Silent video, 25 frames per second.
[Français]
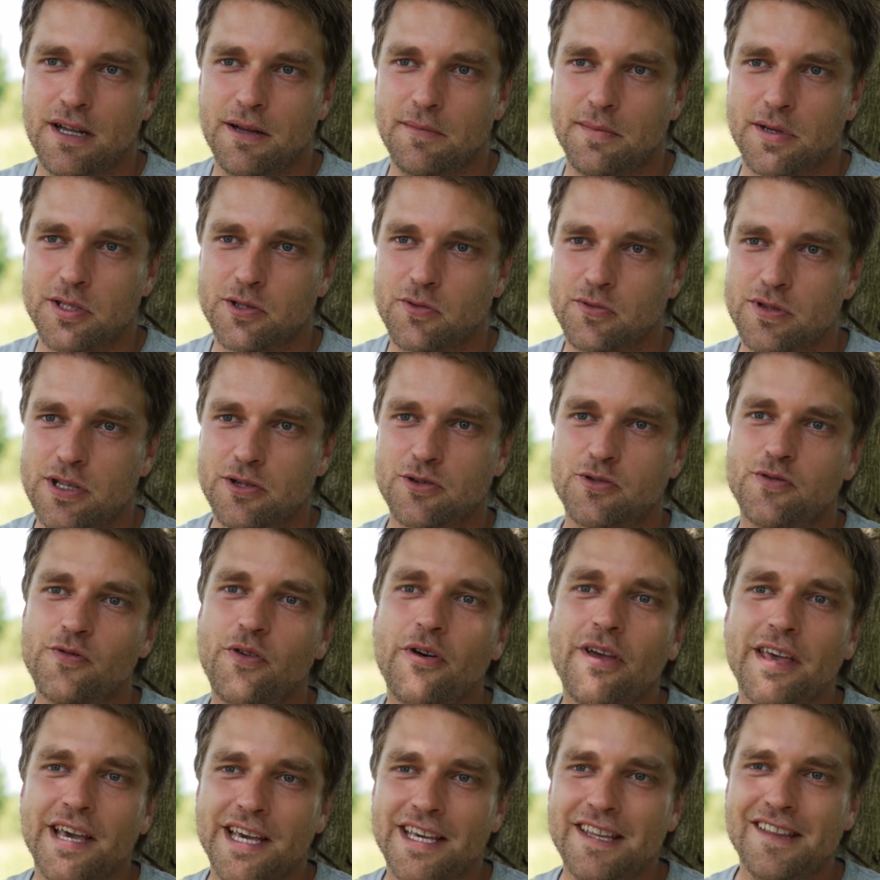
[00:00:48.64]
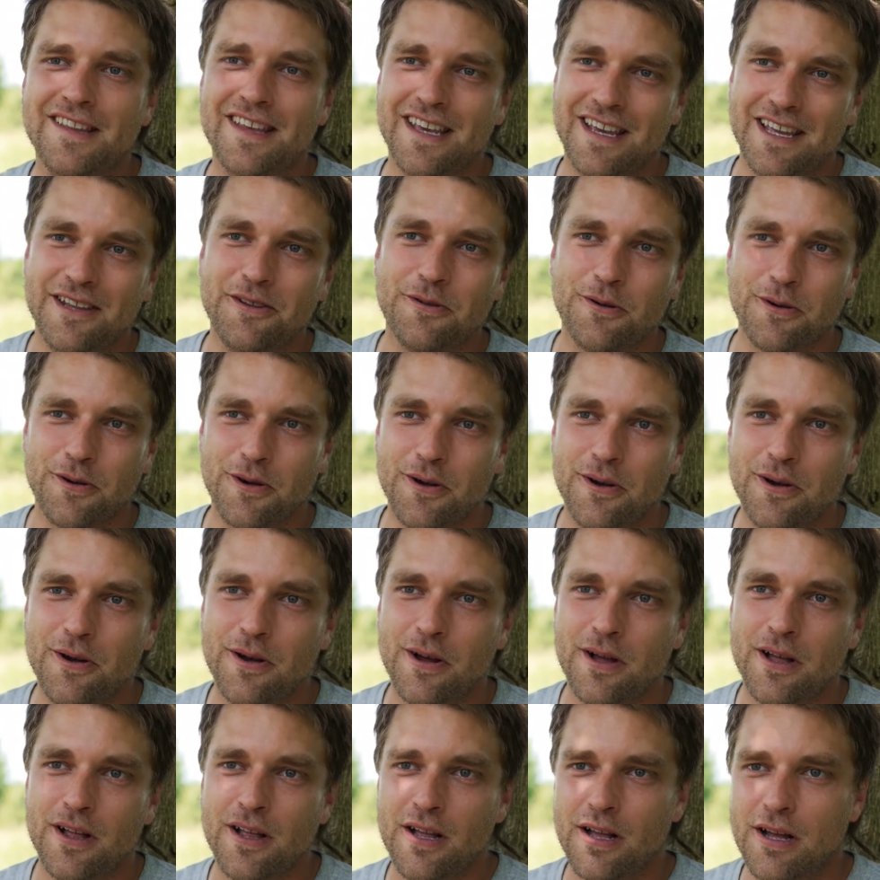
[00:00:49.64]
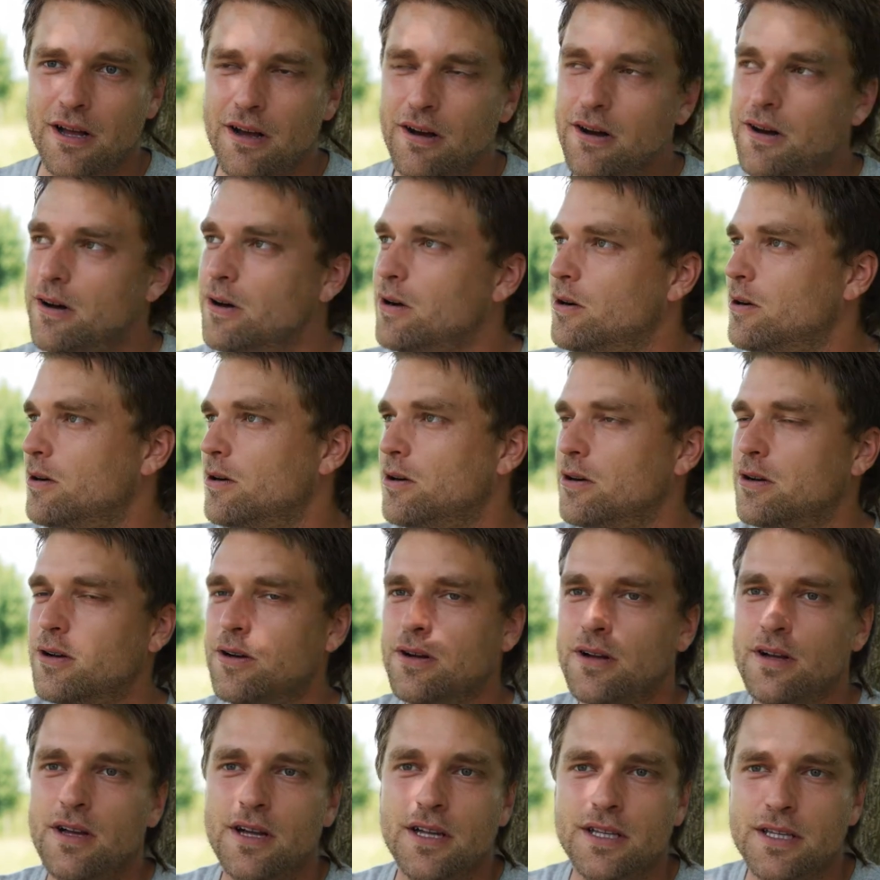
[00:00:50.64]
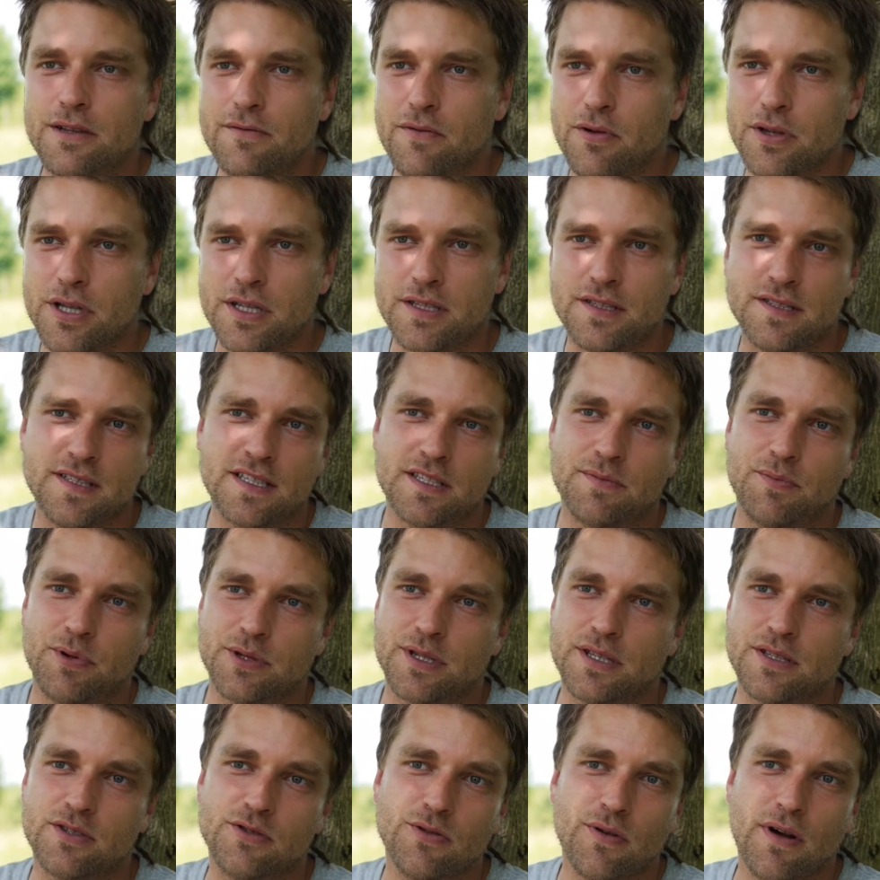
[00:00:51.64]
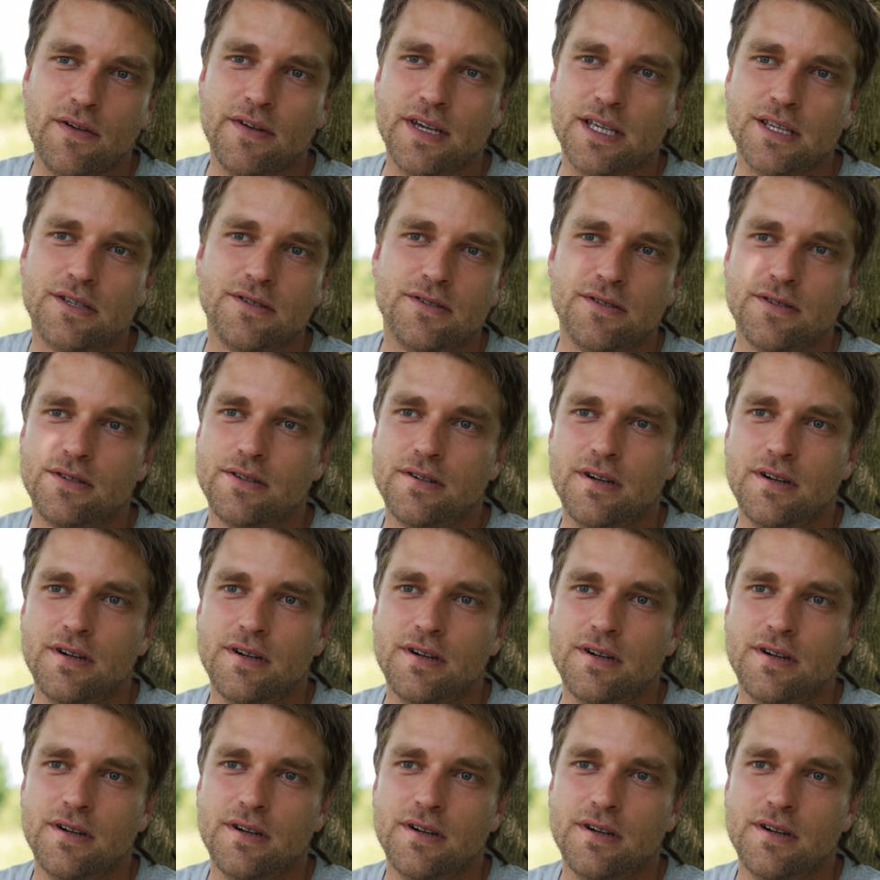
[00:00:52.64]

Parce qu'on a souvent hérité de, des fois, on a des exploitations avec